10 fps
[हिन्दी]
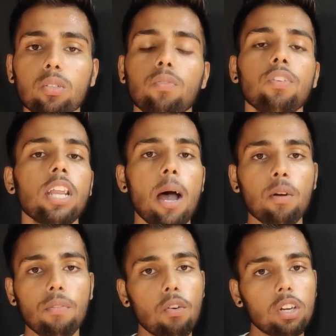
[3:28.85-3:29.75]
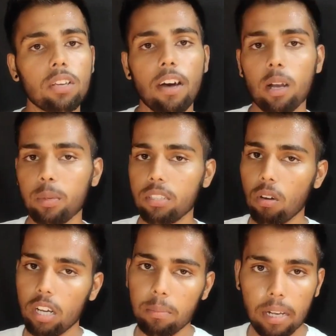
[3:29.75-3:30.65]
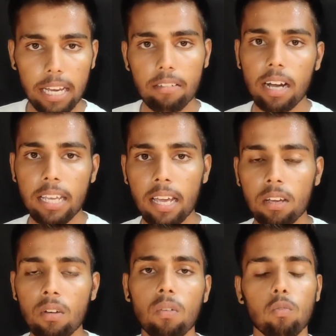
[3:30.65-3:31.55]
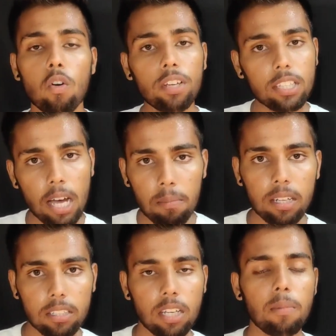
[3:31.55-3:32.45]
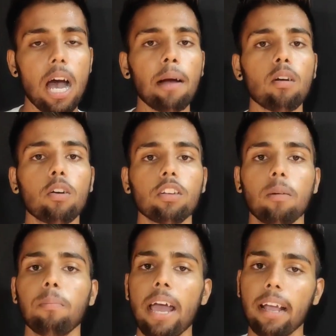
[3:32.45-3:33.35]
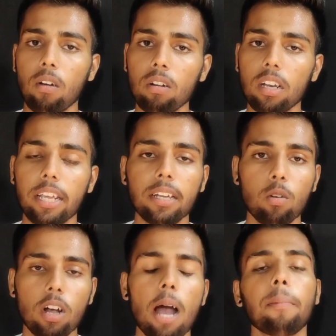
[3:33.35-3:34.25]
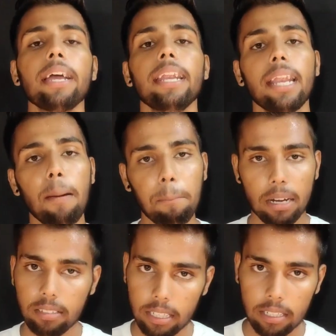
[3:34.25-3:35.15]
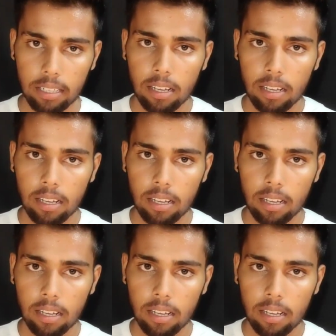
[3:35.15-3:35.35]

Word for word: तो फिर आपको फोर्टी वन रुपीज़ ओनली मिलने वाले हैं वो भी तब जब आपको कोई ना कोई बैंक अकाउंट लिंक होगा आपके नंबर से